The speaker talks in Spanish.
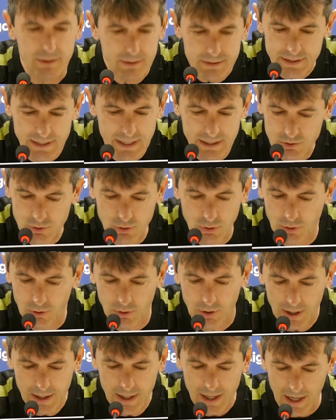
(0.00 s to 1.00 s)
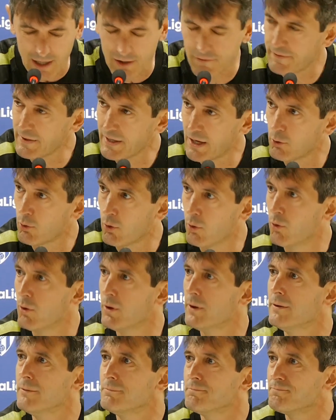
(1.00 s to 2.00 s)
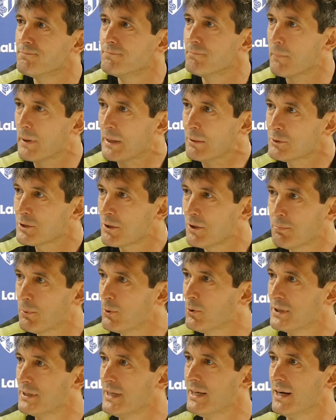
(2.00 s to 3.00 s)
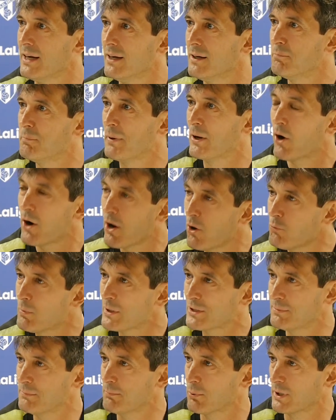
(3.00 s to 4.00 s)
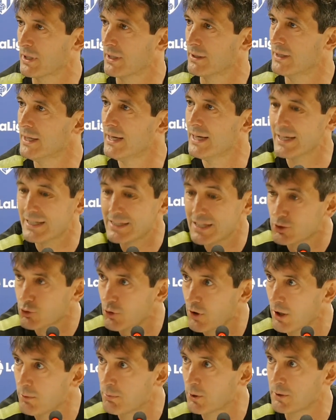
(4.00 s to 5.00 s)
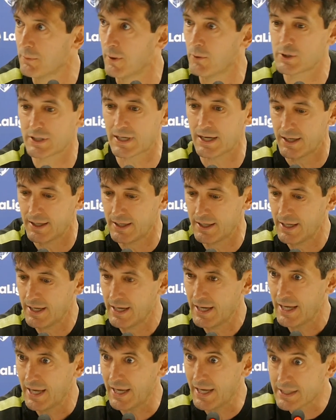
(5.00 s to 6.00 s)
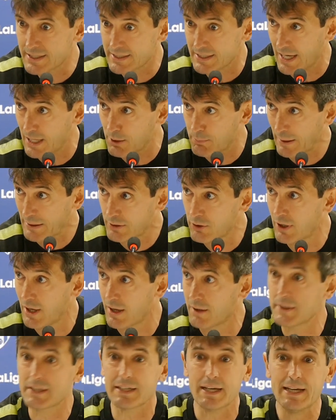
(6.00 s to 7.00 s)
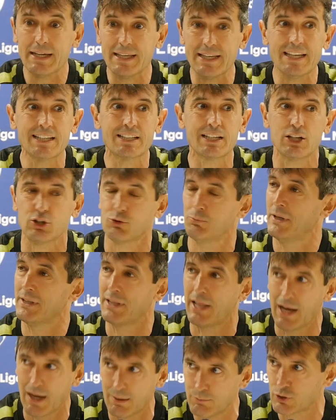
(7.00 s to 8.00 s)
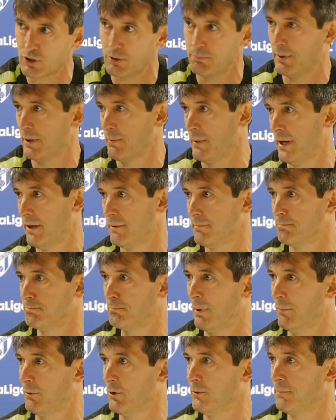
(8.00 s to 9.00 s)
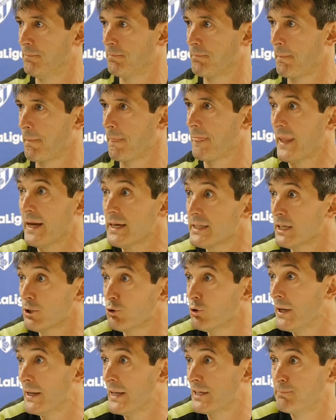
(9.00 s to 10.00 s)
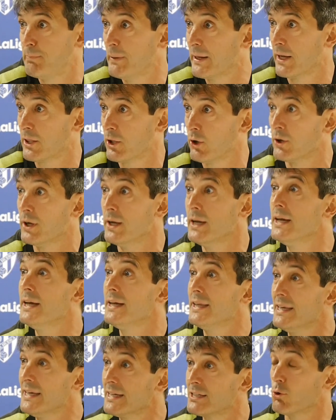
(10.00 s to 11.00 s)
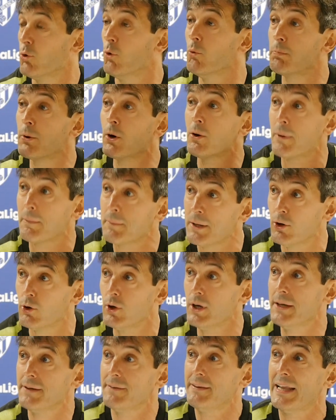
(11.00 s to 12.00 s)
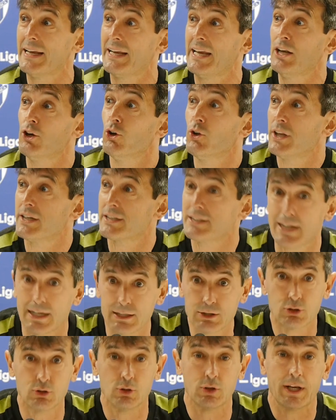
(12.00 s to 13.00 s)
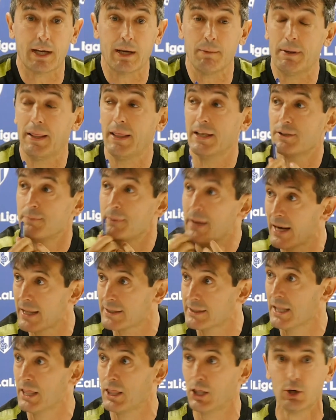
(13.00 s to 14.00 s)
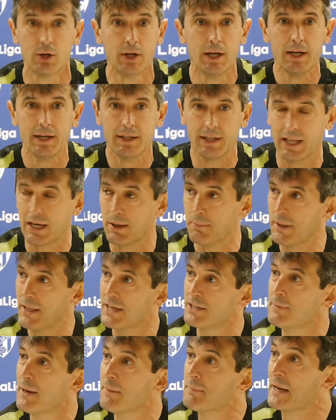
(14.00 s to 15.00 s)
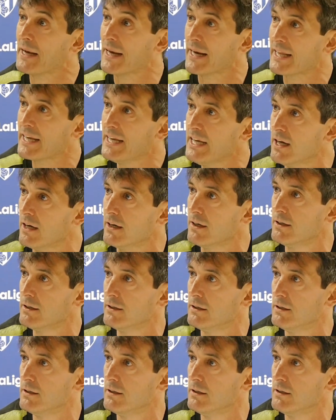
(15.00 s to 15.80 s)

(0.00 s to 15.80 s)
Si esto, al final luego, veremos a ver por dónde tira. Pero ahora lo más importante es la Sociedad Deportiva Huesca, es el partido de la vez y es que nos mantengamos en primera. Pablo. Esta es la explicación. Y es un problema mío de que no descanso, de que me desvía la atención, de que me desvía mi energía.